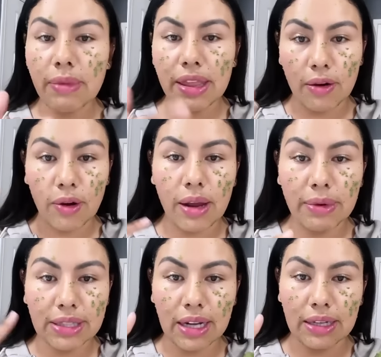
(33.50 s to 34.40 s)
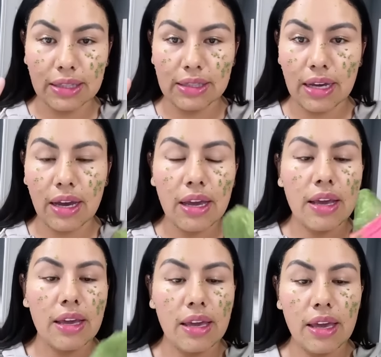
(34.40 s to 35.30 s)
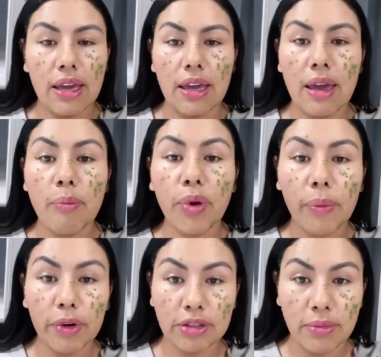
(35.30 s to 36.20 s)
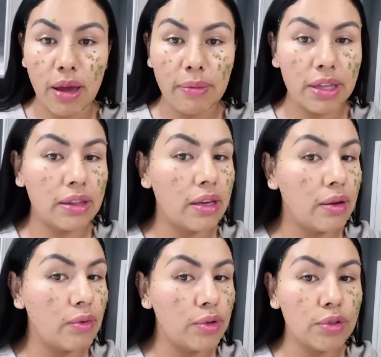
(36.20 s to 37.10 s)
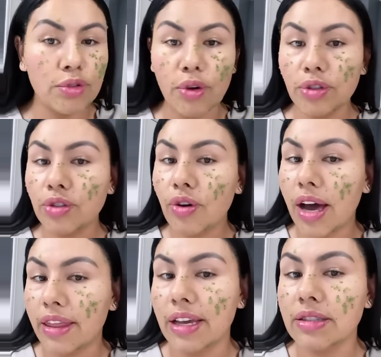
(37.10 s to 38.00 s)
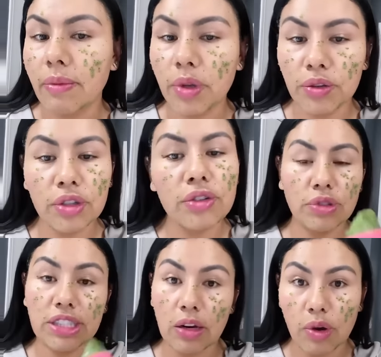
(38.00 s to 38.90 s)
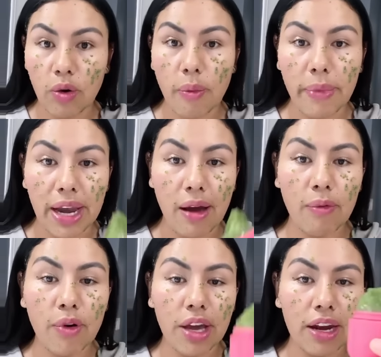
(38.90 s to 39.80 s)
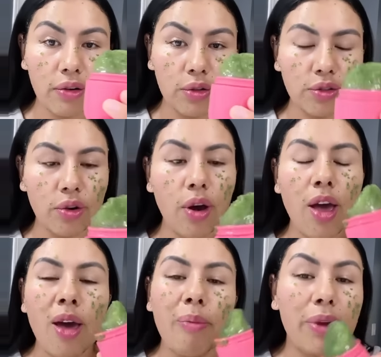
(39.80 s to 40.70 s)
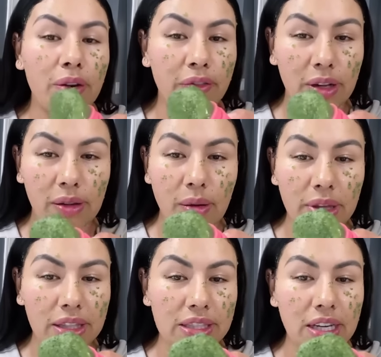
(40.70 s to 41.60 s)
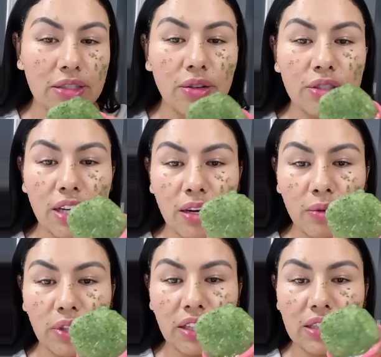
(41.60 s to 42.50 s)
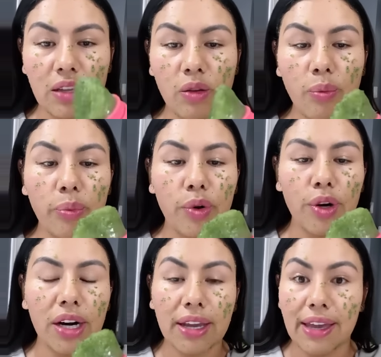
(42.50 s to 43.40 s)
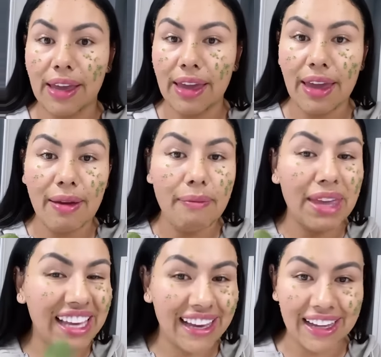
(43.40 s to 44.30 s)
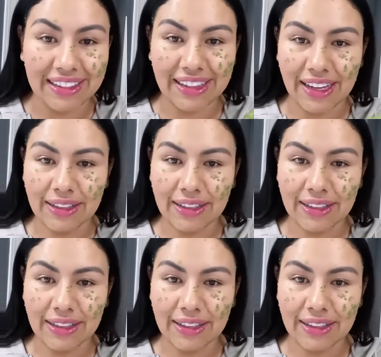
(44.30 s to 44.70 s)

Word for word: me dejo la mascarilla eh, por aproximadamente unos 8 a 10 minutitos. Ya luego me lavo el rostro, pero definitivamente chicas lo seguiré utilizando porque me encanta.